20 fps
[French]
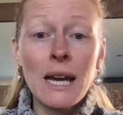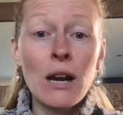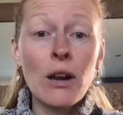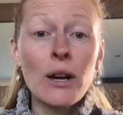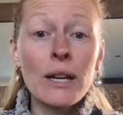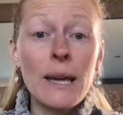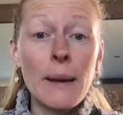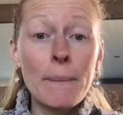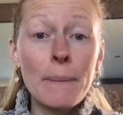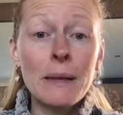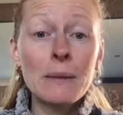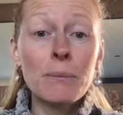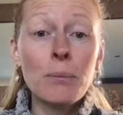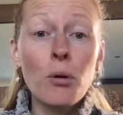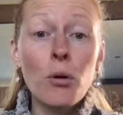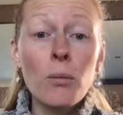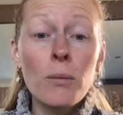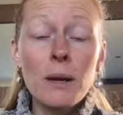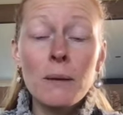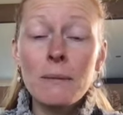Alors, il n'y a pas de
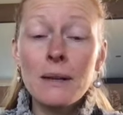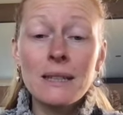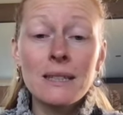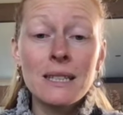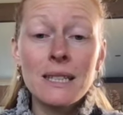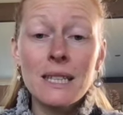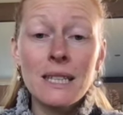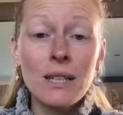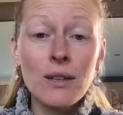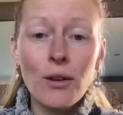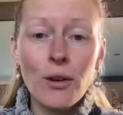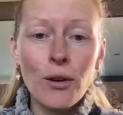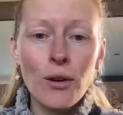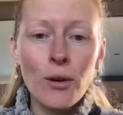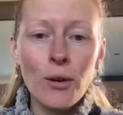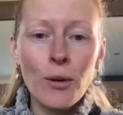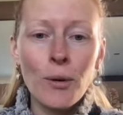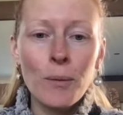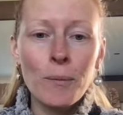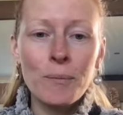problématique
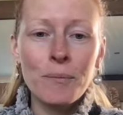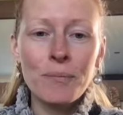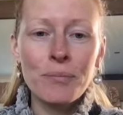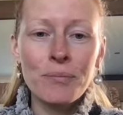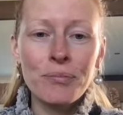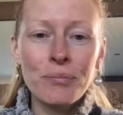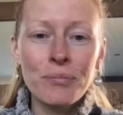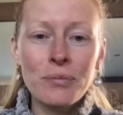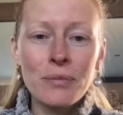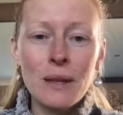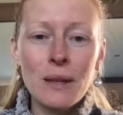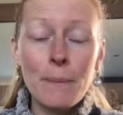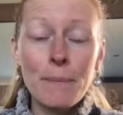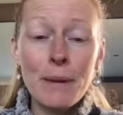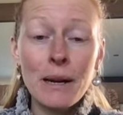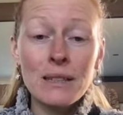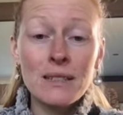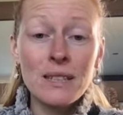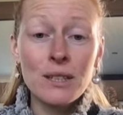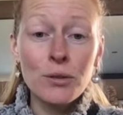
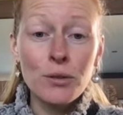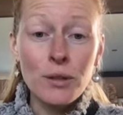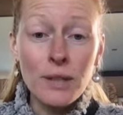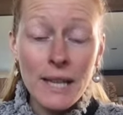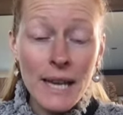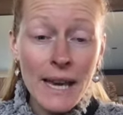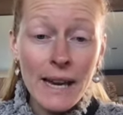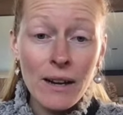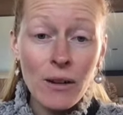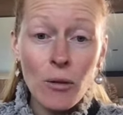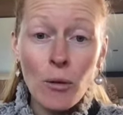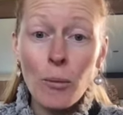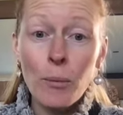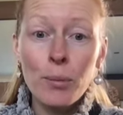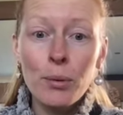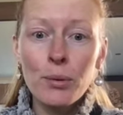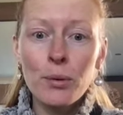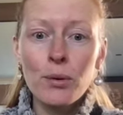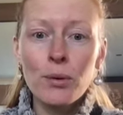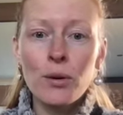particulière. On
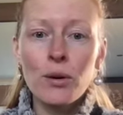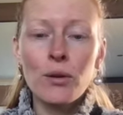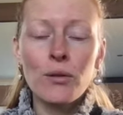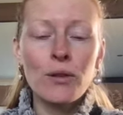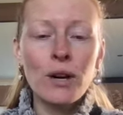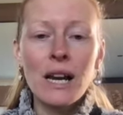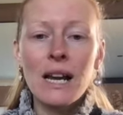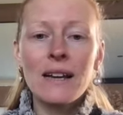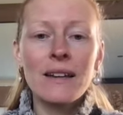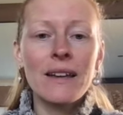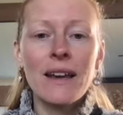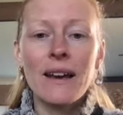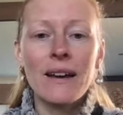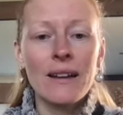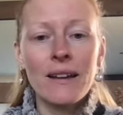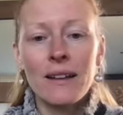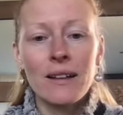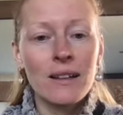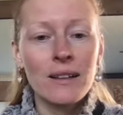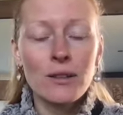peut, voilà,
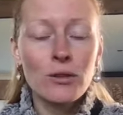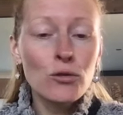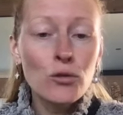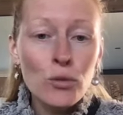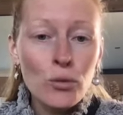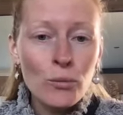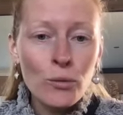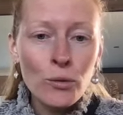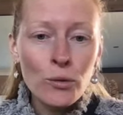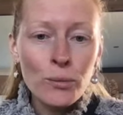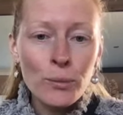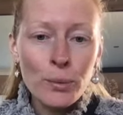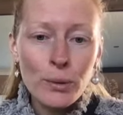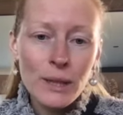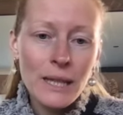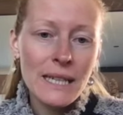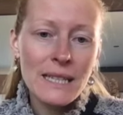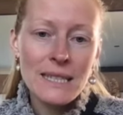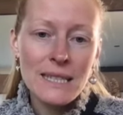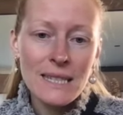tout le monde peut
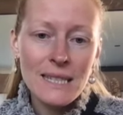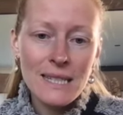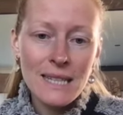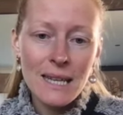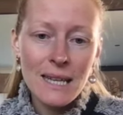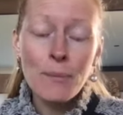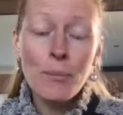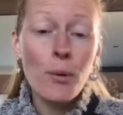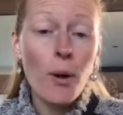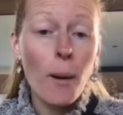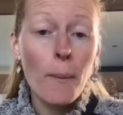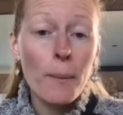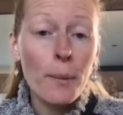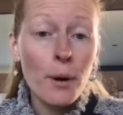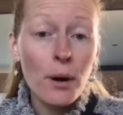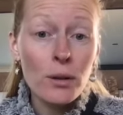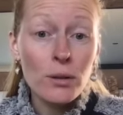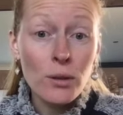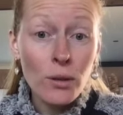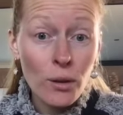y assister, peu
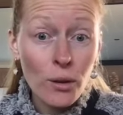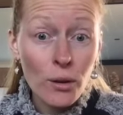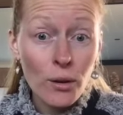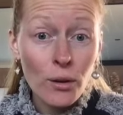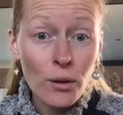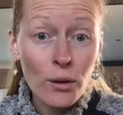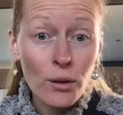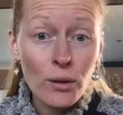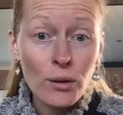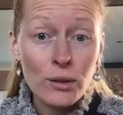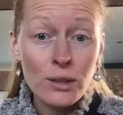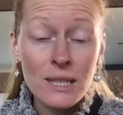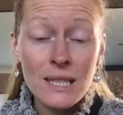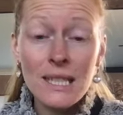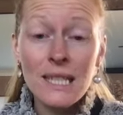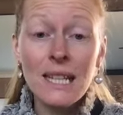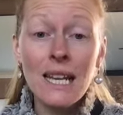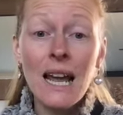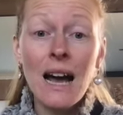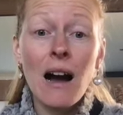importe ce
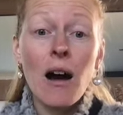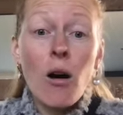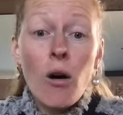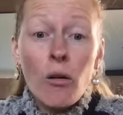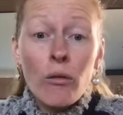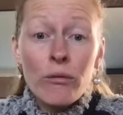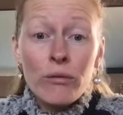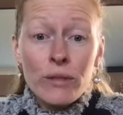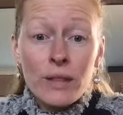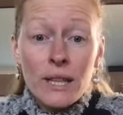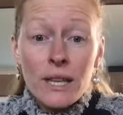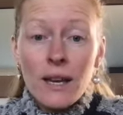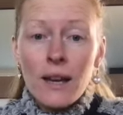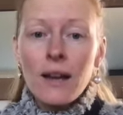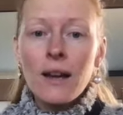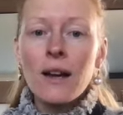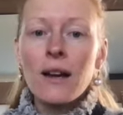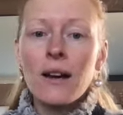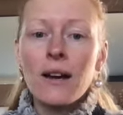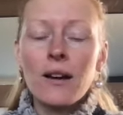qu'il a envie
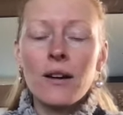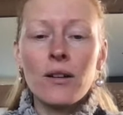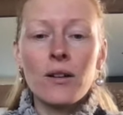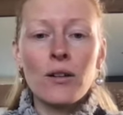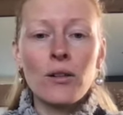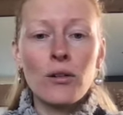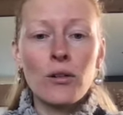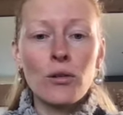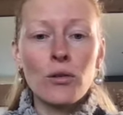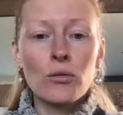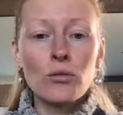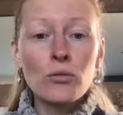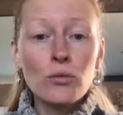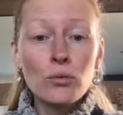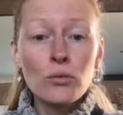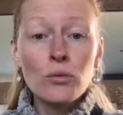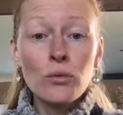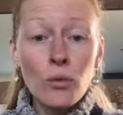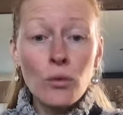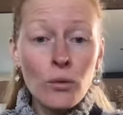
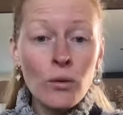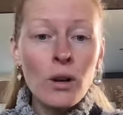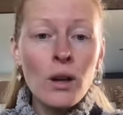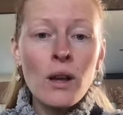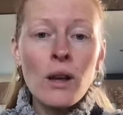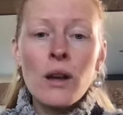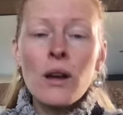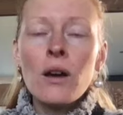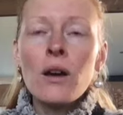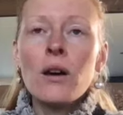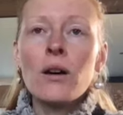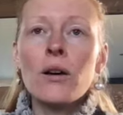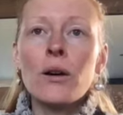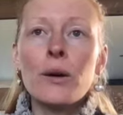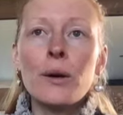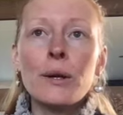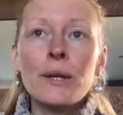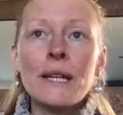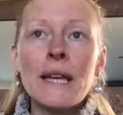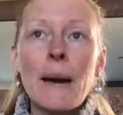ou non.
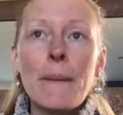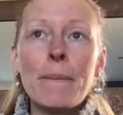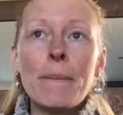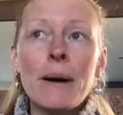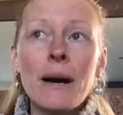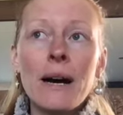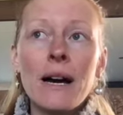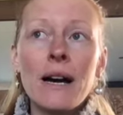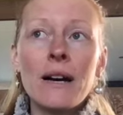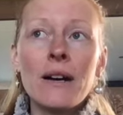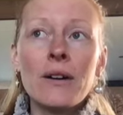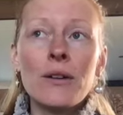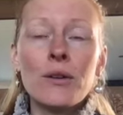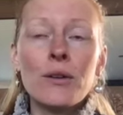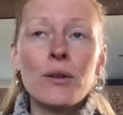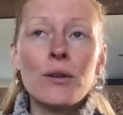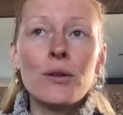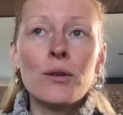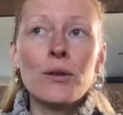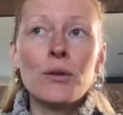Il n'y a pas
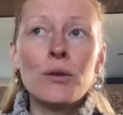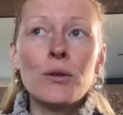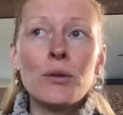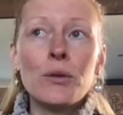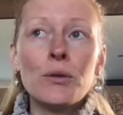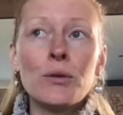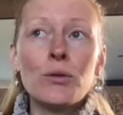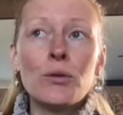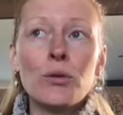de,